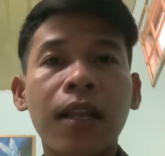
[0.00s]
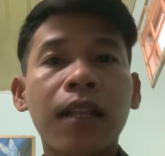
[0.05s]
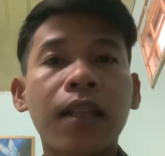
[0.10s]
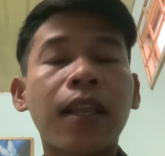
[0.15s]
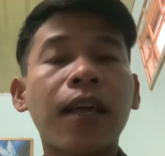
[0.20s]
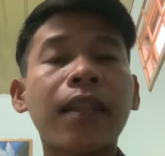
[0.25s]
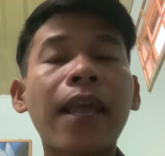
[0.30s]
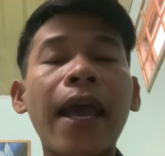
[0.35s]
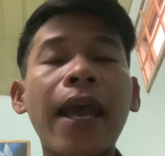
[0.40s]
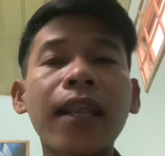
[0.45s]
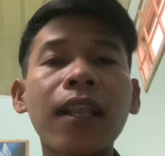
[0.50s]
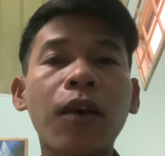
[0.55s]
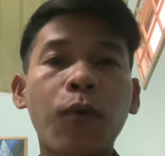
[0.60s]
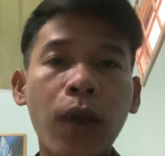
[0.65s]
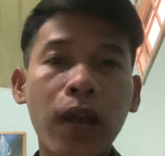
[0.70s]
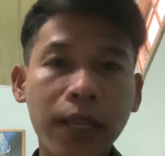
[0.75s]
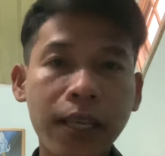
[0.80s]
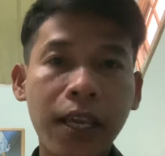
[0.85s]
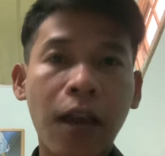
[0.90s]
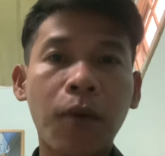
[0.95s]
là đáng là
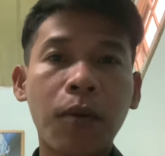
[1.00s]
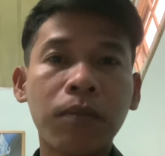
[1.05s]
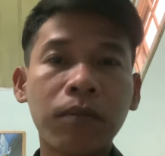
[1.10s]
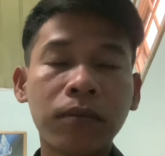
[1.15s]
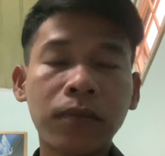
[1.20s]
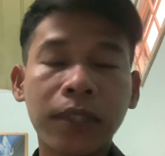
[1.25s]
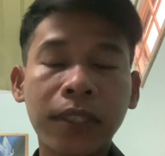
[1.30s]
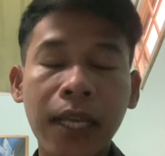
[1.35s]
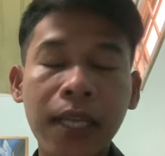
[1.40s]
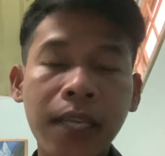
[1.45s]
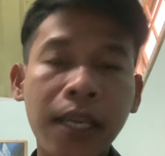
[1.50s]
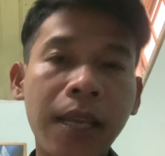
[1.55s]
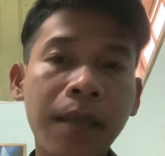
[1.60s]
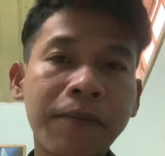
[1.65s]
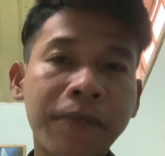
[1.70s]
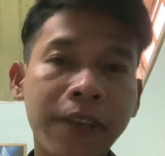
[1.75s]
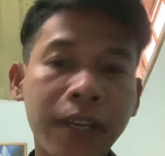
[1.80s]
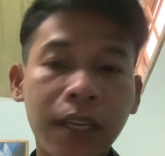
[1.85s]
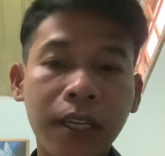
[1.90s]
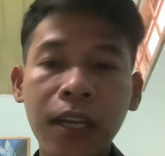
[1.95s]
quan trọng tại vì
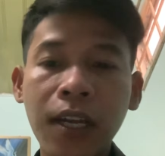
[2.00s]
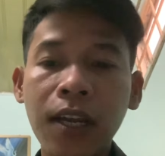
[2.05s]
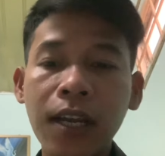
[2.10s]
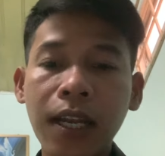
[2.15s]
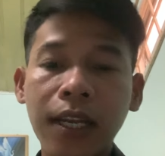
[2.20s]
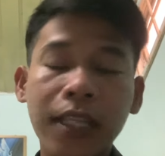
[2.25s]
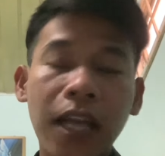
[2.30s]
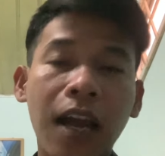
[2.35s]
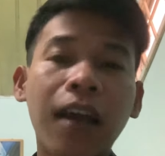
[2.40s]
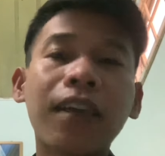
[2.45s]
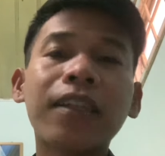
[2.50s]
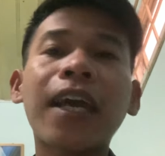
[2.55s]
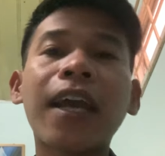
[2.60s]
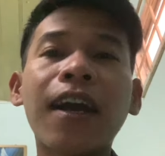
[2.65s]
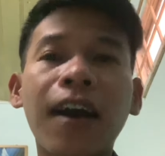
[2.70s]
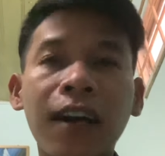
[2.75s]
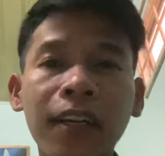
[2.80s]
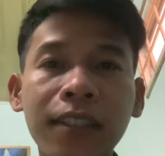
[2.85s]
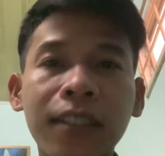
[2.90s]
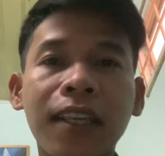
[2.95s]
em về cái nói là thầy thầy
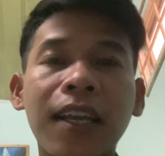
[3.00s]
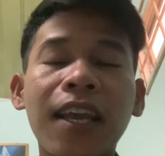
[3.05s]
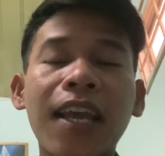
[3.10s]
ơi